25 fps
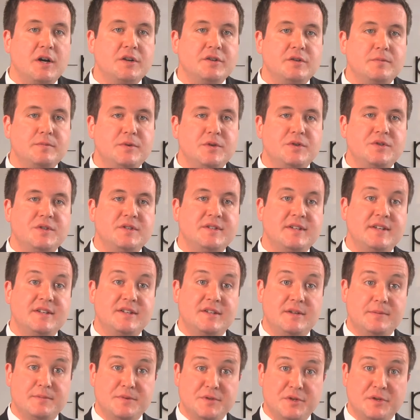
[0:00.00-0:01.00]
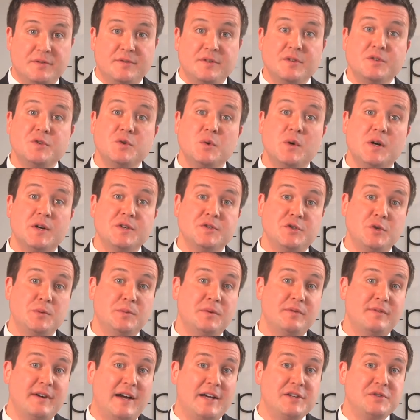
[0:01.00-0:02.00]
einfach auf das Interview mit
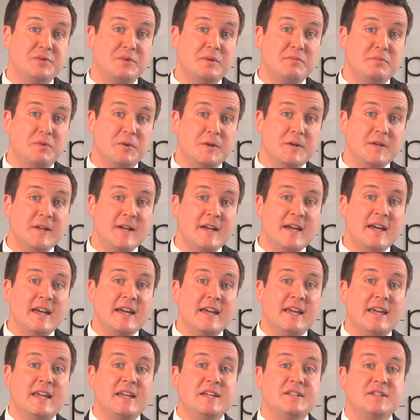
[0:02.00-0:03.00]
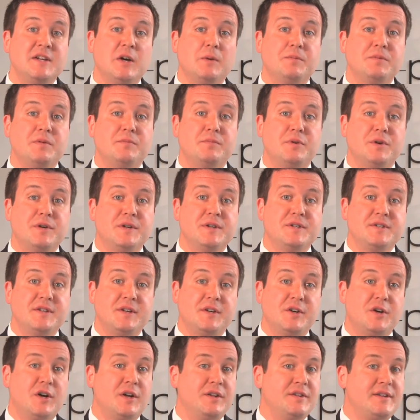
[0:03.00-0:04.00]
Piris-Chef Steven Joder in
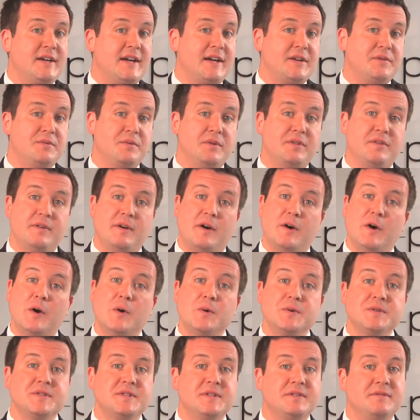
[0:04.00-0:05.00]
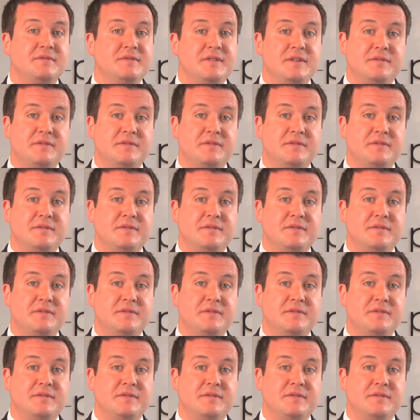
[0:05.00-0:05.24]
unserem BioM-Channel.